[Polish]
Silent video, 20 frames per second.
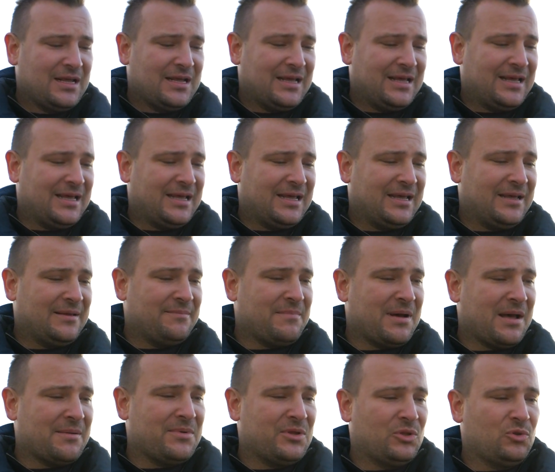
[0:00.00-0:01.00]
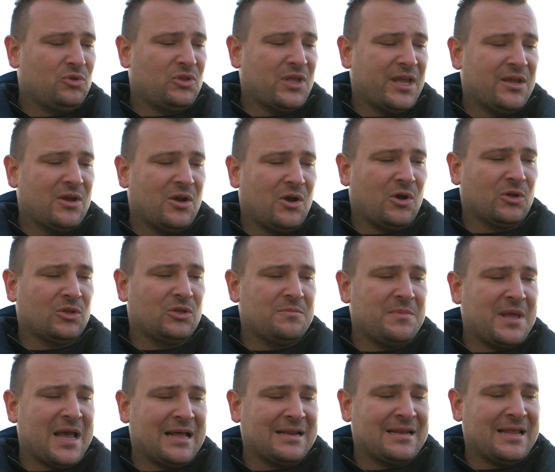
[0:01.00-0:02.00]
E, mamy tutaj
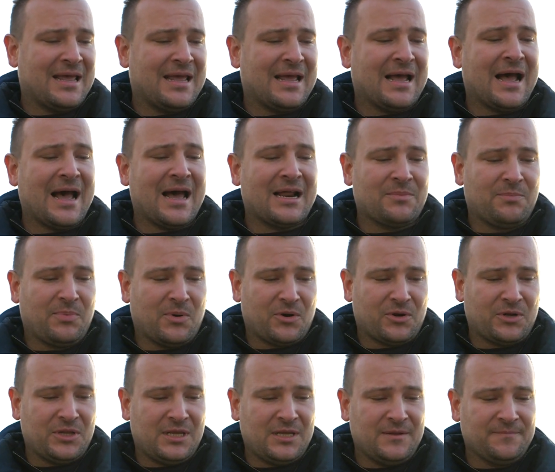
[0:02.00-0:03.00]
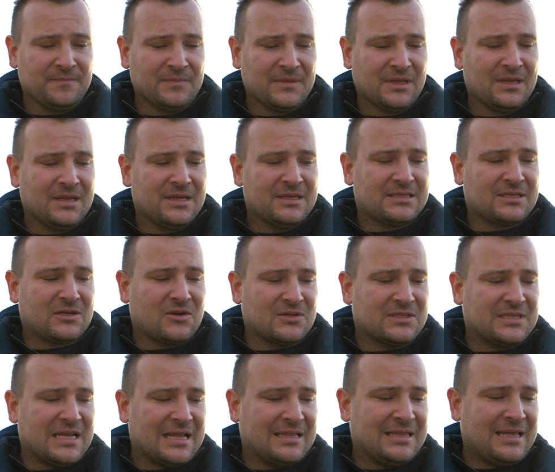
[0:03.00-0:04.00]
odmianę Arbori z
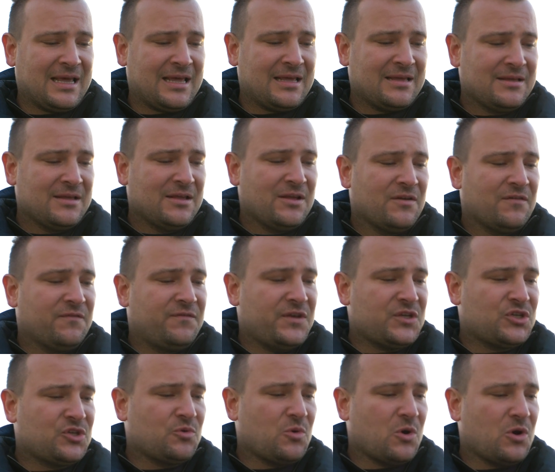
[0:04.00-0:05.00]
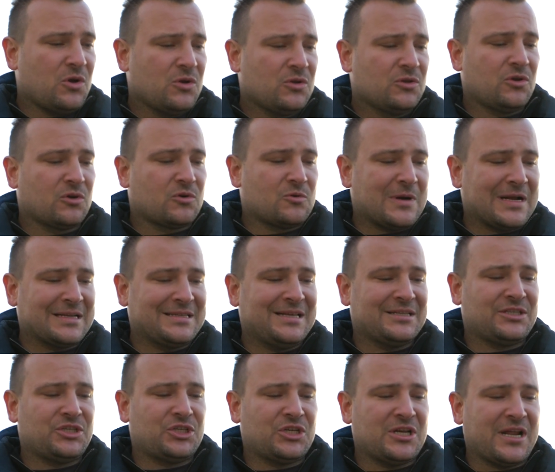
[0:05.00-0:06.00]
Kozadę. Wyszło dokładnie
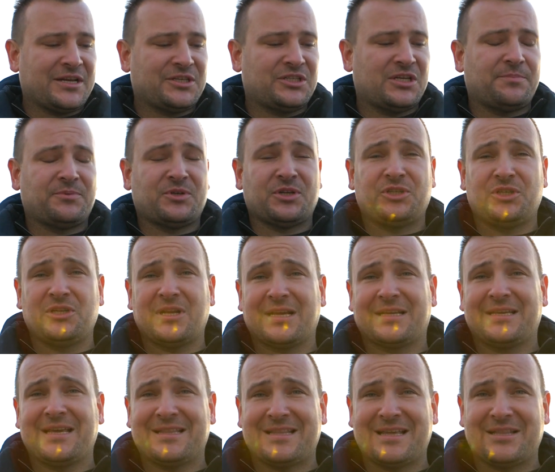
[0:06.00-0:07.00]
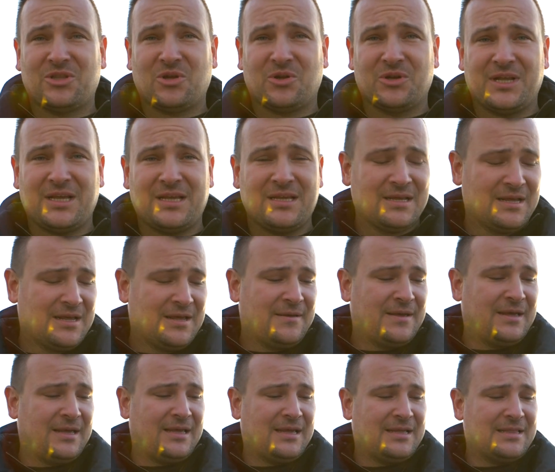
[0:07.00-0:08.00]
13,1 tony.
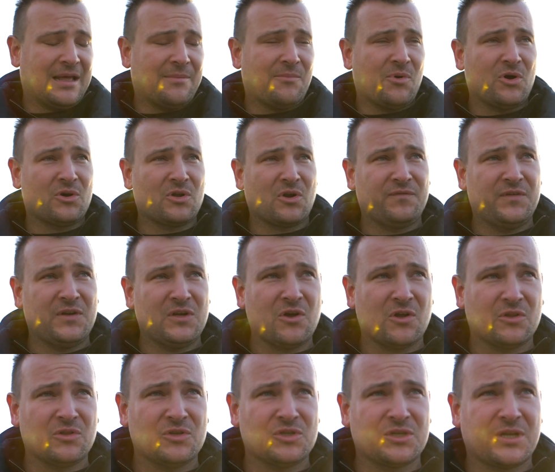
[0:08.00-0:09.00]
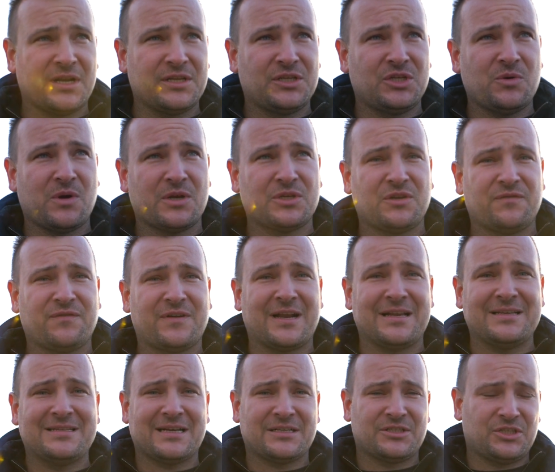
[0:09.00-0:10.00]
E, na mokro wilgotność kręciła się w
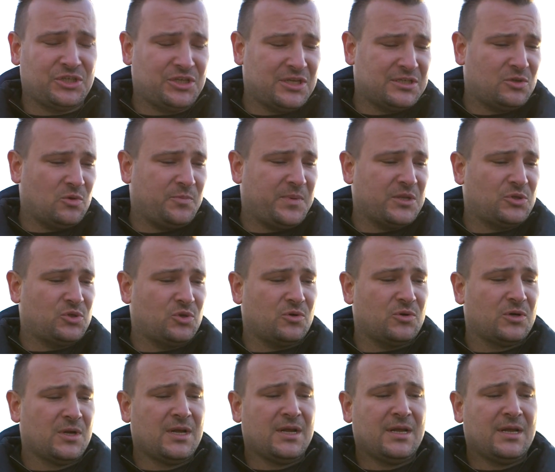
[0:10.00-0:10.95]
granicach 35%.